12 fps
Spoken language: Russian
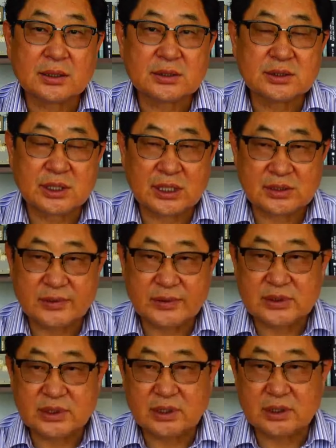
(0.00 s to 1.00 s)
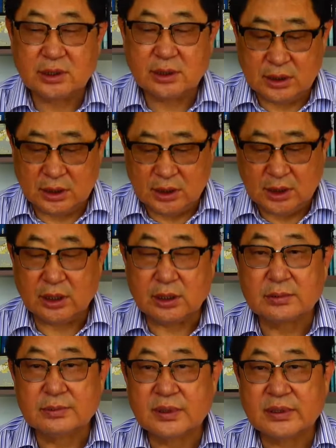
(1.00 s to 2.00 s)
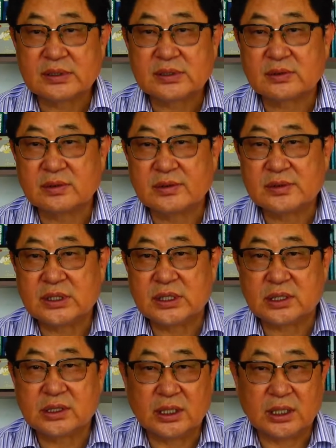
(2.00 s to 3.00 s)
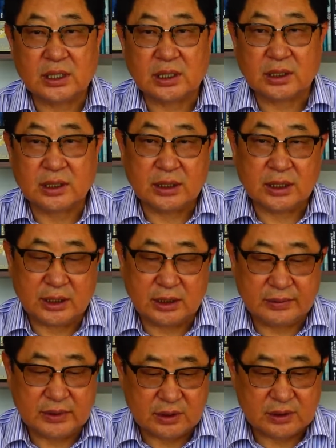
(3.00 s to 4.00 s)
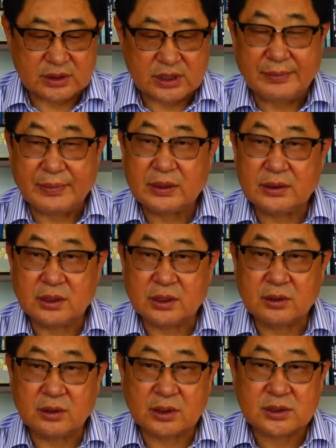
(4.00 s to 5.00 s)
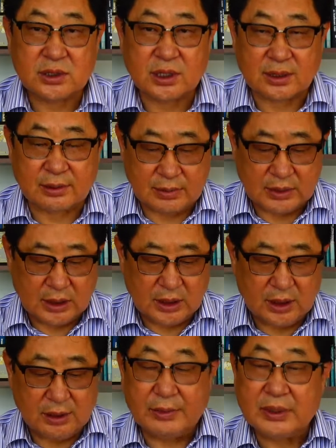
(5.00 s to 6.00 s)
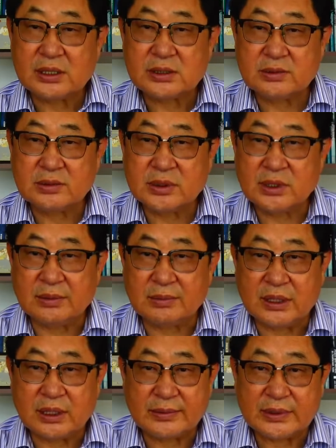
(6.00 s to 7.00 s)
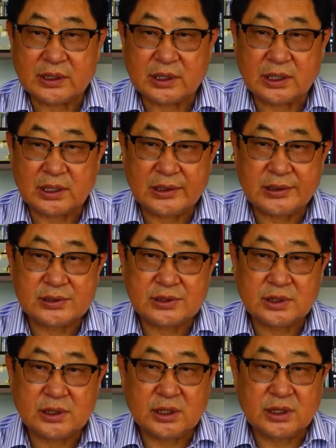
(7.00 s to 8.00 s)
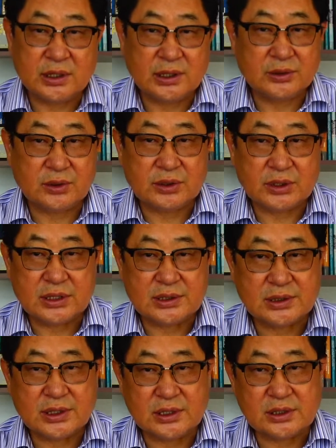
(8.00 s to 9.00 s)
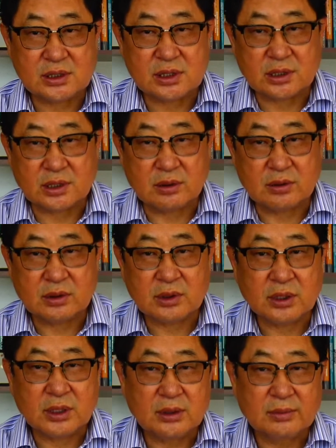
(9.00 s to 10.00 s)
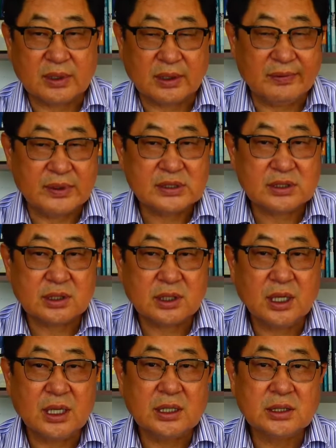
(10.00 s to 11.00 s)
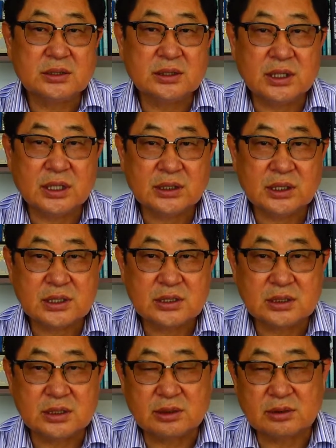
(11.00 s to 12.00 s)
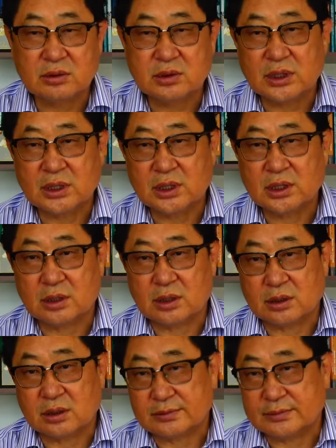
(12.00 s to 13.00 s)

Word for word: Здравствуйте! Приветствую всех на канале Видеонскопедия Курисаром. Меня зовут Ким Герман Николаевич, я доктор исторических наук, профессор, директор Института